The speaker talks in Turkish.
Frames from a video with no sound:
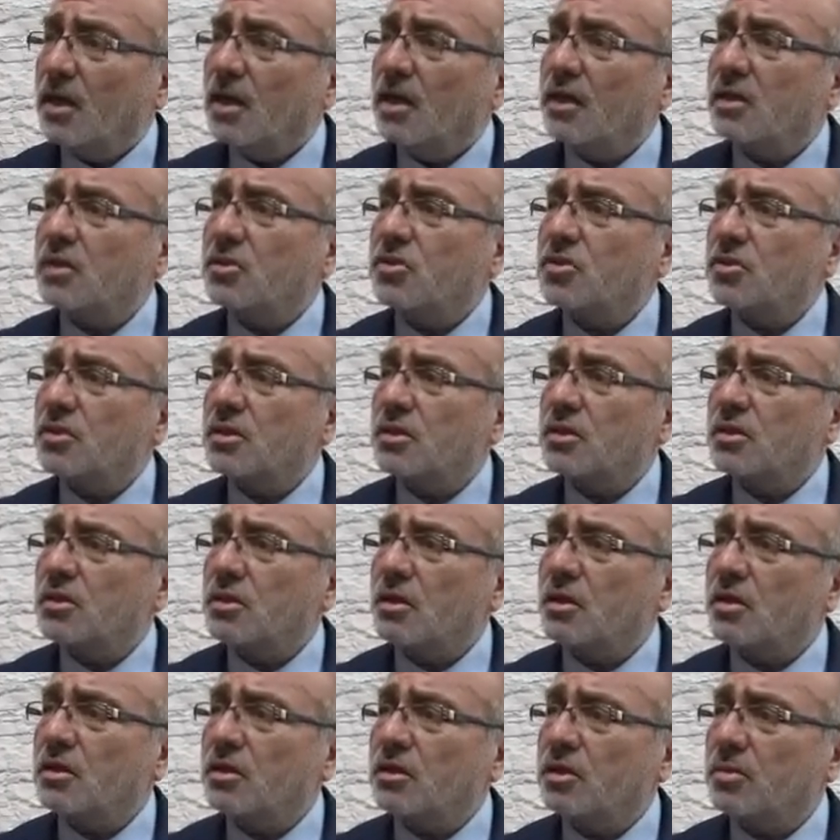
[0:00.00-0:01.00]
Erciyes
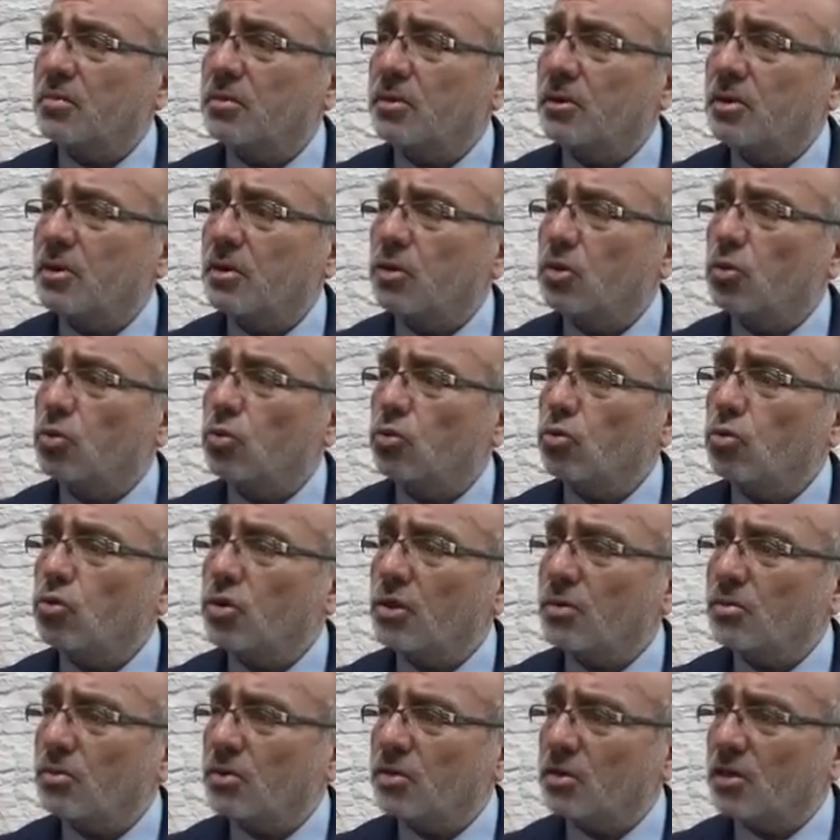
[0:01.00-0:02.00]
Dağı gibi
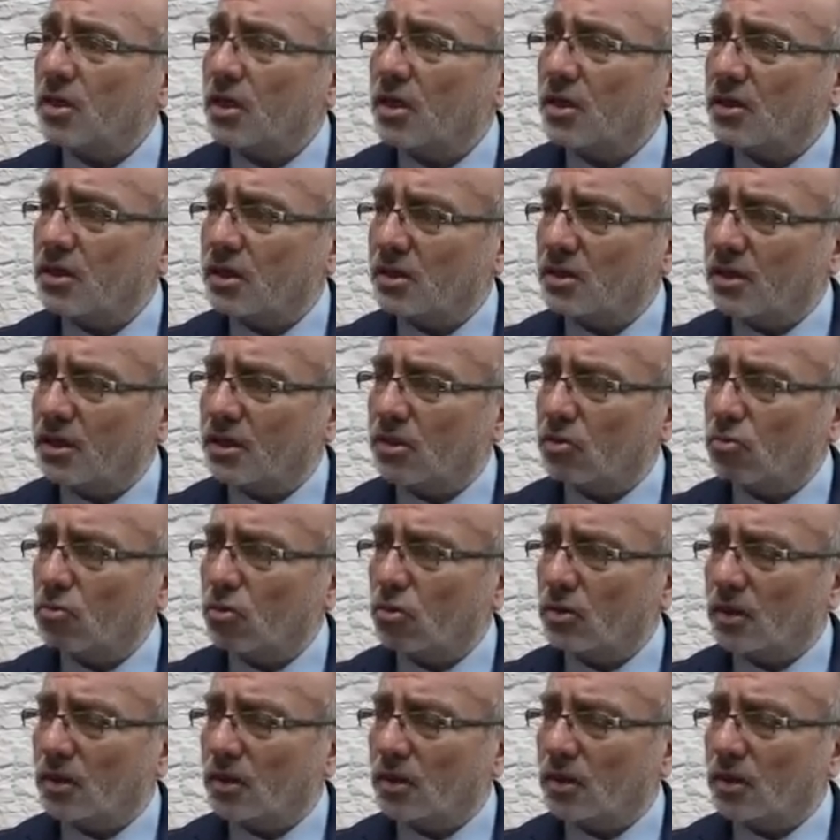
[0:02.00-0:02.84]
yüce bir dağın eteğinde